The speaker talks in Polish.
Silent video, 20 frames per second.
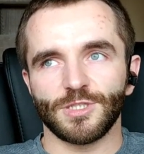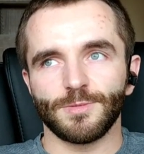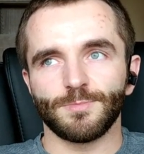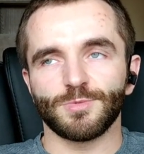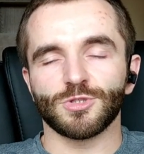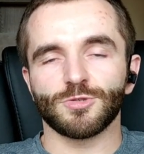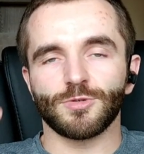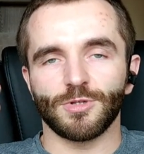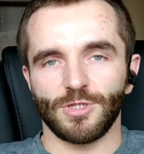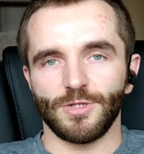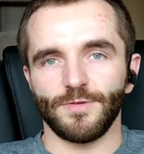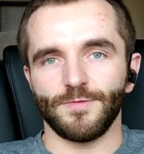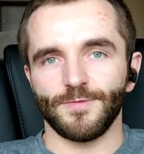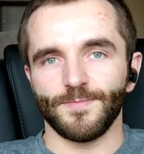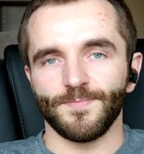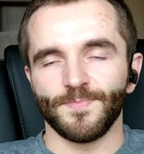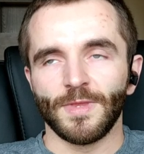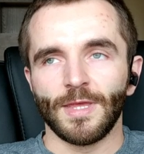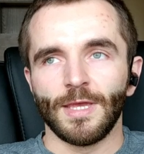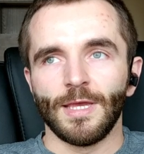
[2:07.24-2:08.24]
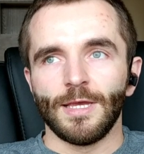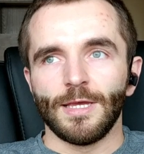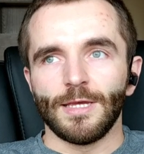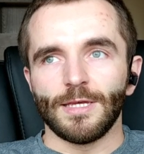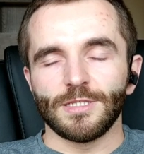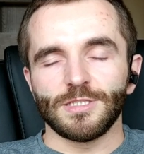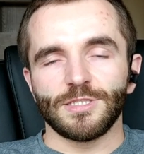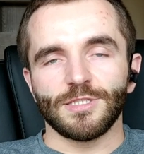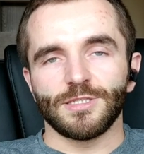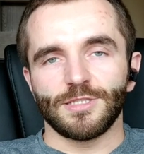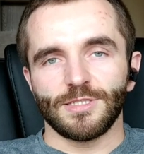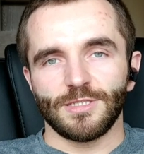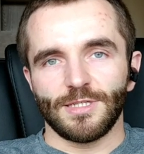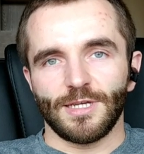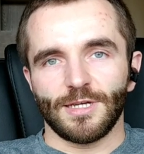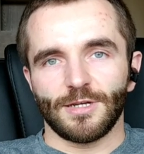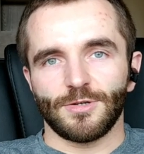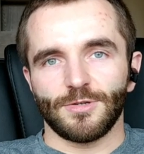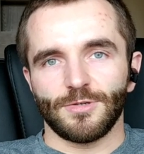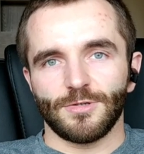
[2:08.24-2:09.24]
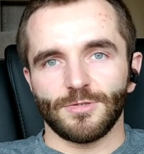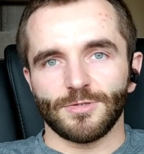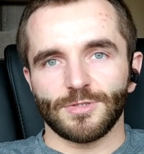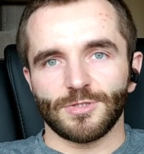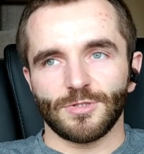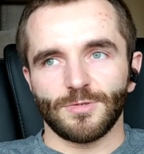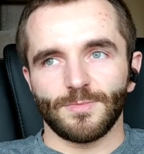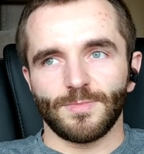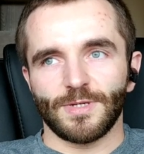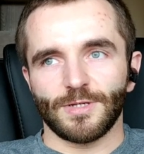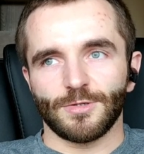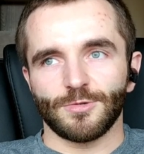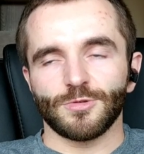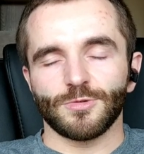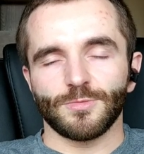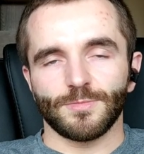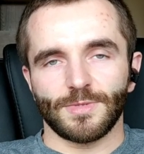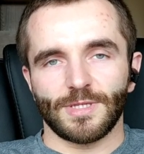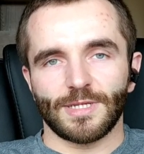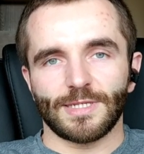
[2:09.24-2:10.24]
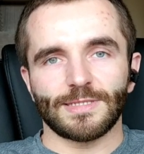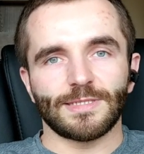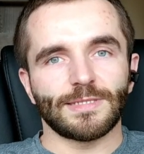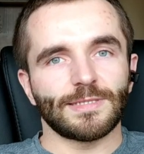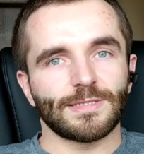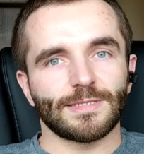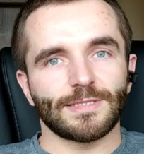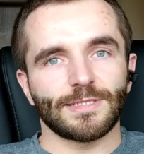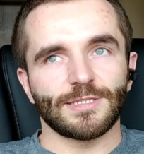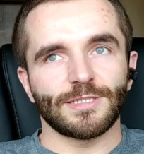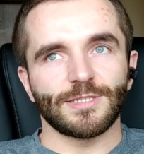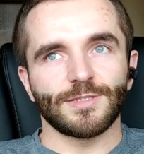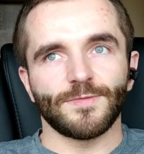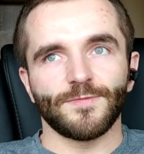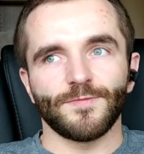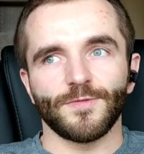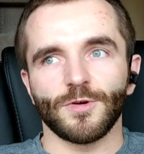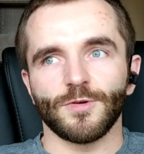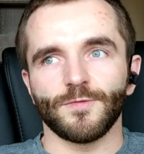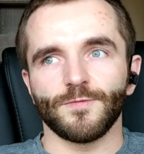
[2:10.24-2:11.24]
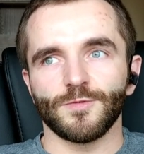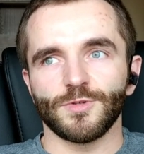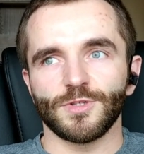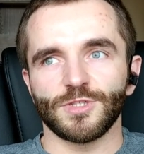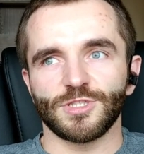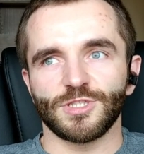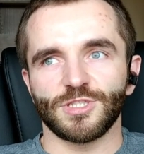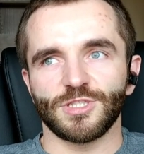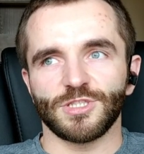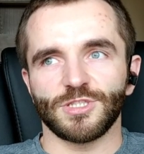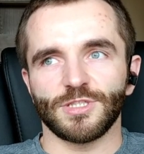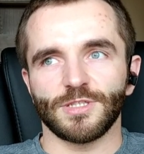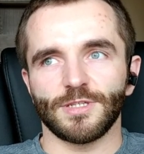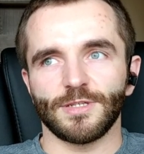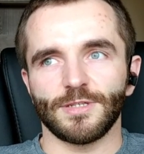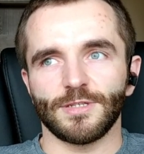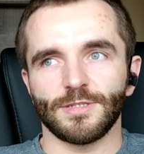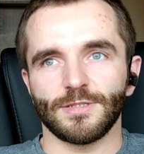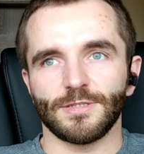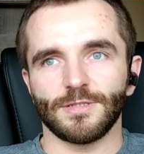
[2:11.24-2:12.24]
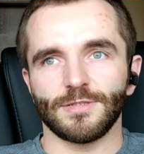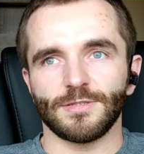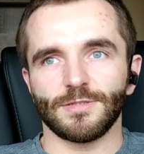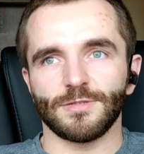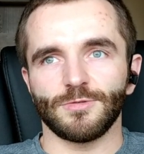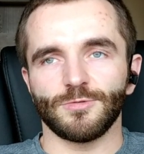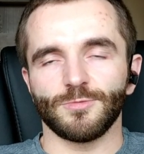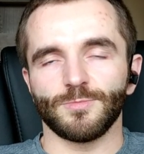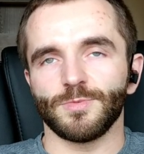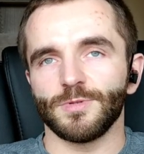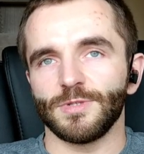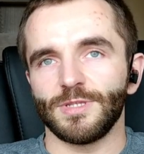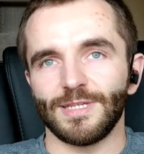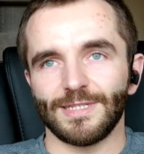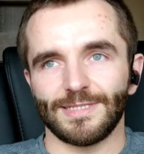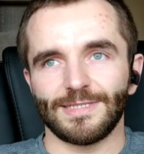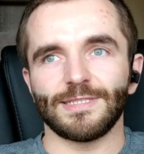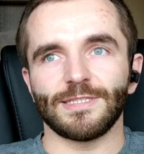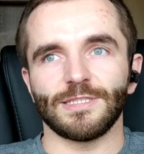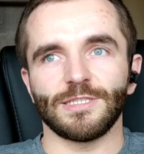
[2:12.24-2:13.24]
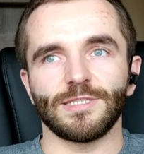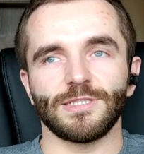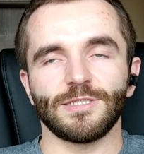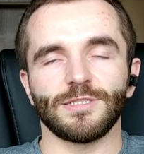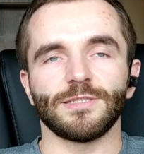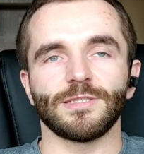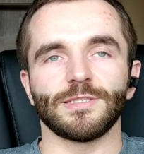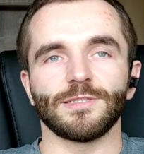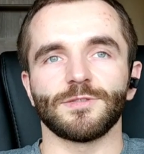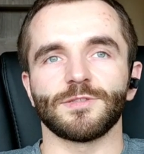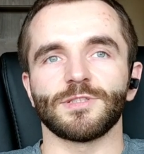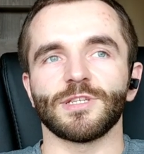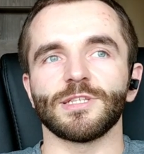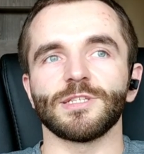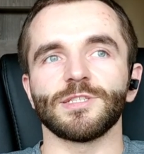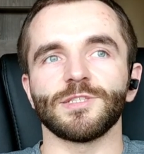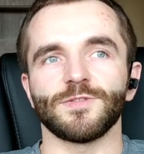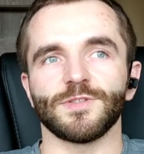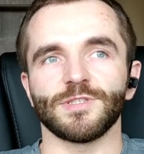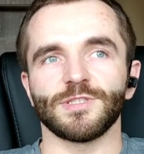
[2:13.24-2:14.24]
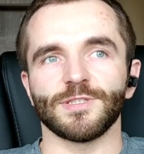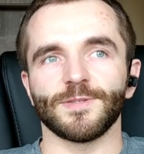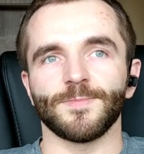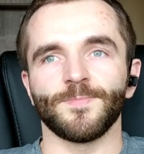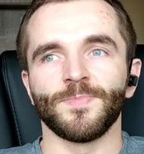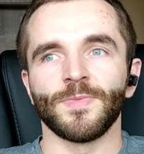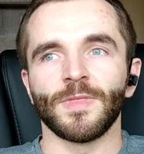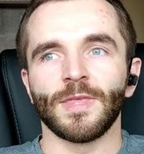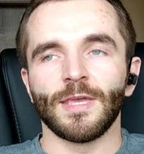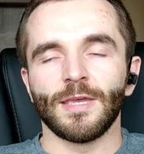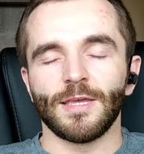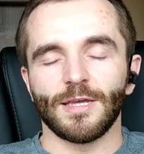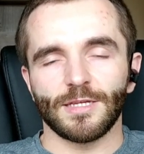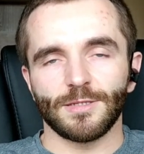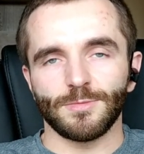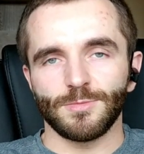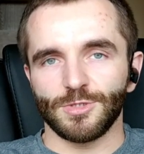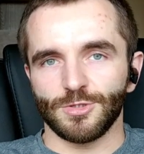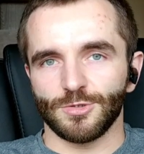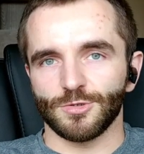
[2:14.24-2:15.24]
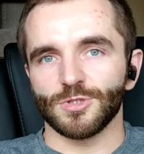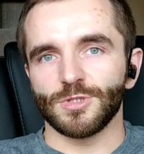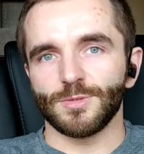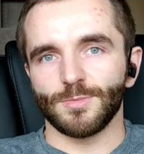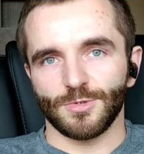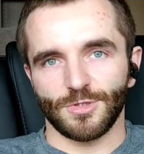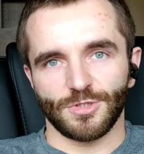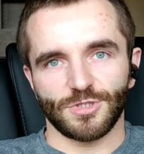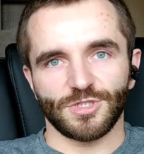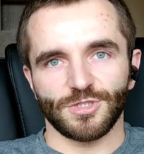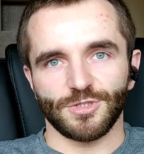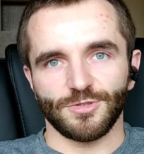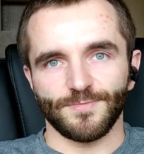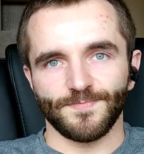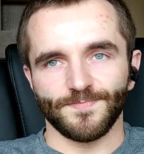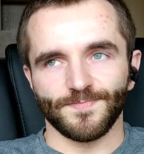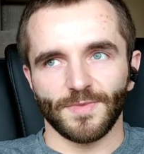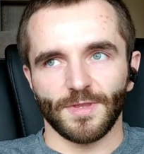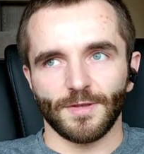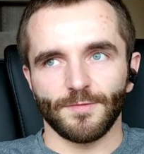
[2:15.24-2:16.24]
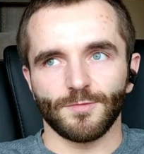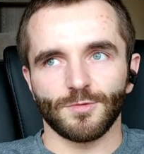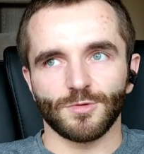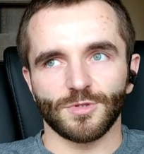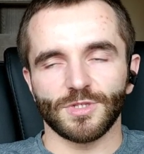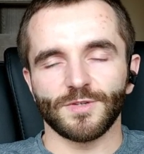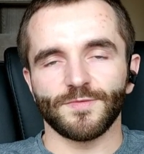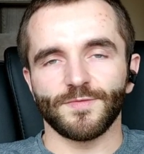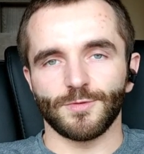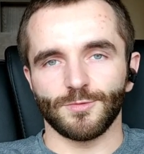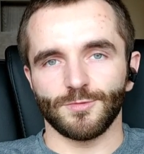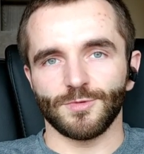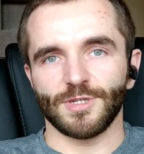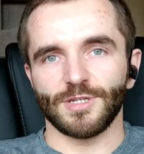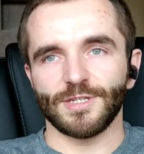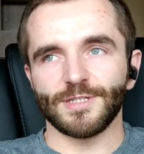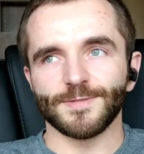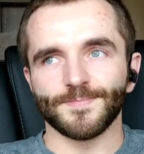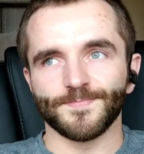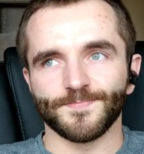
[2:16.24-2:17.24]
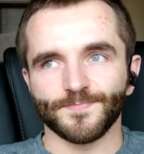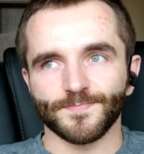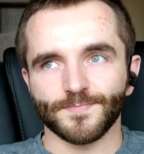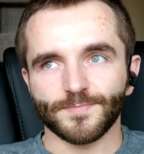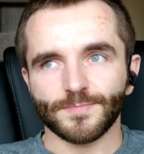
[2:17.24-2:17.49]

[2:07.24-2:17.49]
czyli przykładowo, jeśli ty jako osoba, którą teraz jesteś, wychowujesz się lub jesteś na zwyczajnie świecie w jakimś trudnym otoczeniu, w trudnych warunkach,